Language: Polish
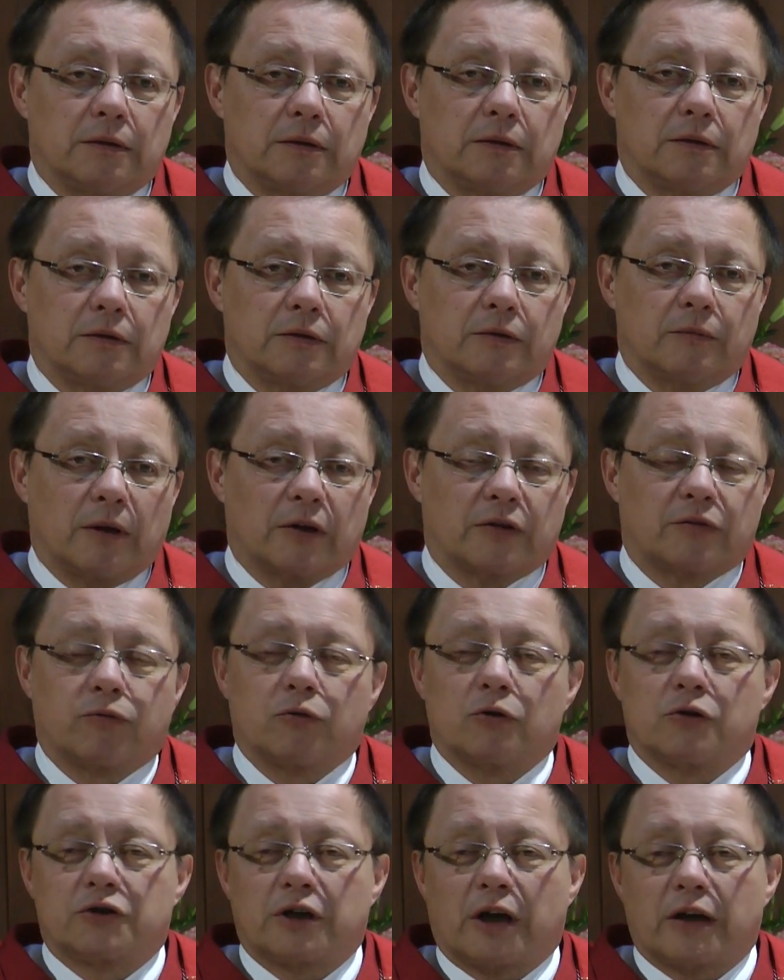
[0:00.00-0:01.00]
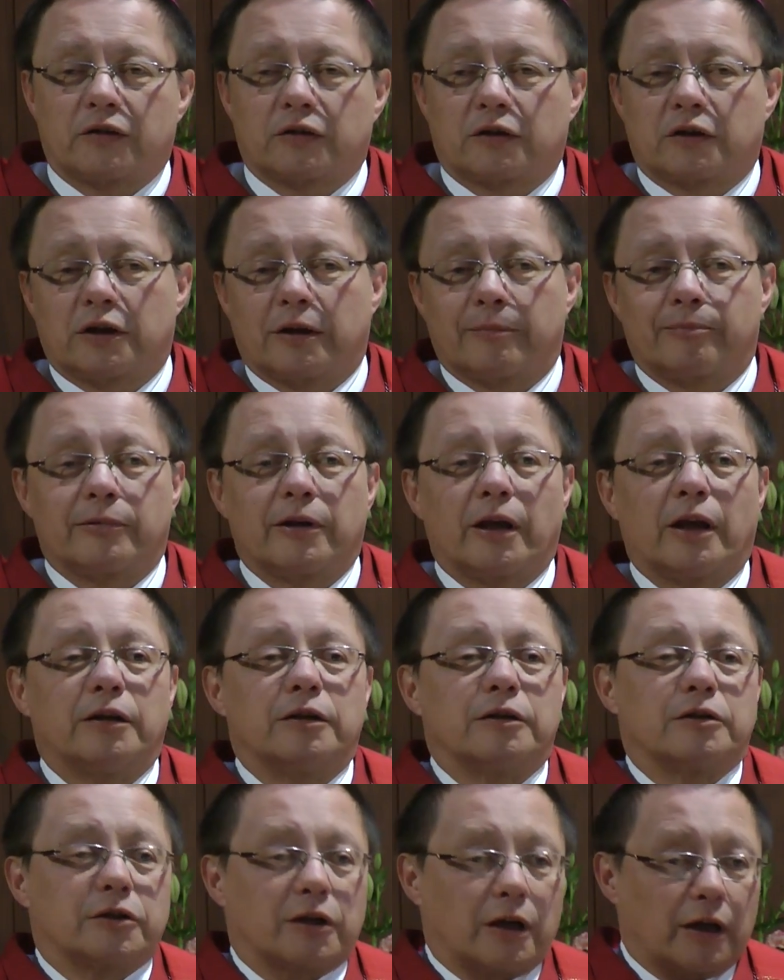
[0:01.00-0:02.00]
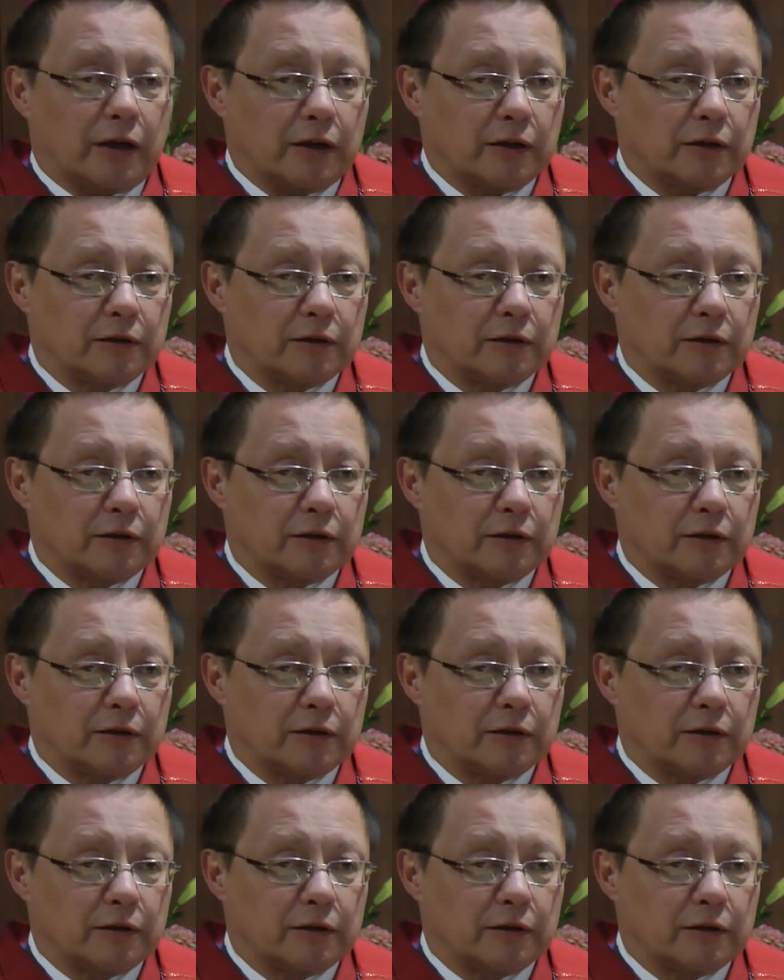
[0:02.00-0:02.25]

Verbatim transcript: y, y, ma swój czas krzepnięcia.